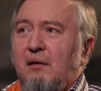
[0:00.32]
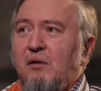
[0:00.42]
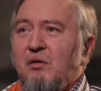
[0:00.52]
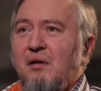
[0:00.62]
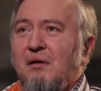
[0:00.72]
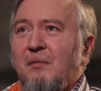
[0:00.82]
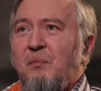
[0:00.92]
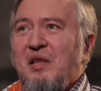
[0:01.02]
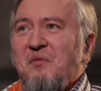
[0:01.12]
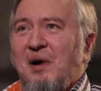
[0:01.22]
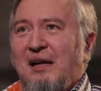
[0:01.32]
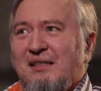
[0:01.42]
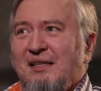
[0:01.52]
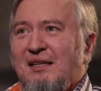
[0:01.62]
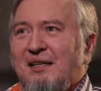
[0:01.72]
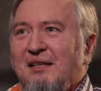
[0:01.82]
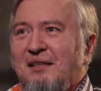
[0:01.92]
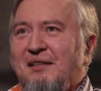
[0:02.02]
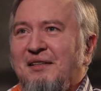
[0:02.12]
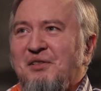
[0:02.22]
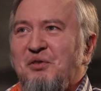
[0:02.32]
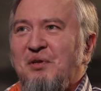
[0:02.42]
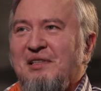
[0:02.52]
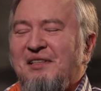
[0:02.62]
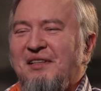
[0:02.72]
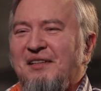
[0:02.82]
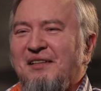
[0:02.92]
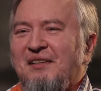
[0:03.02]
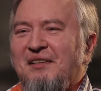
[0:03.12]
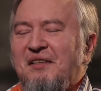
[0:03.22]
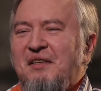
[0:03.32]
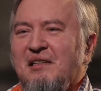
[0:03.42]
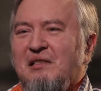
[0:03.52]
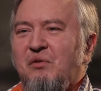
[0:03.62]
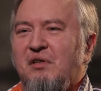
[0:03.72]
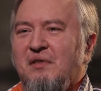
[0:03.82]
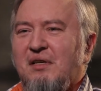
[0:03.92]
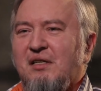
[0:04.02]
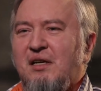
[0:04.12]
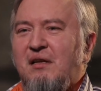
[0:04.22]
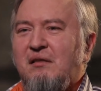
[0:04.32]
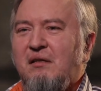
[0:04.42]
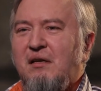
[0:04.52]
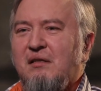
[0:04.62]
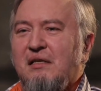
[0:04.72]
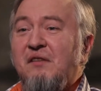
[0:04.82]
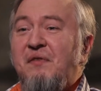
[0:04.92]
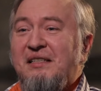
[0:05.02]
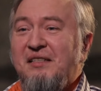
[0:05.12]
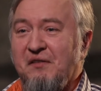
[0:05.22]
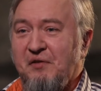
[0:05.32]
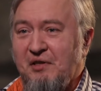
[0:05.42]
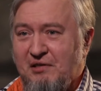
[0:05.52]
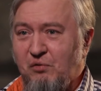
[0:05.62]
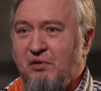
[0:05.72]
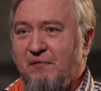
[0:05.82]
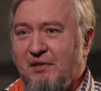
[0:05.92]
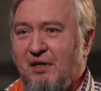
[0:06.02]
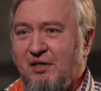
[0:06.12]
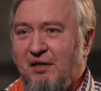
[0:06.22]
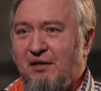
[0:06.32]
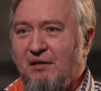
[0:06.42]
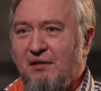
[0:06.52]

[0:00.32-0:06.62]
Надо понимать, да, что если нет случаев заражения, то нет зафиксированных случаев заражения.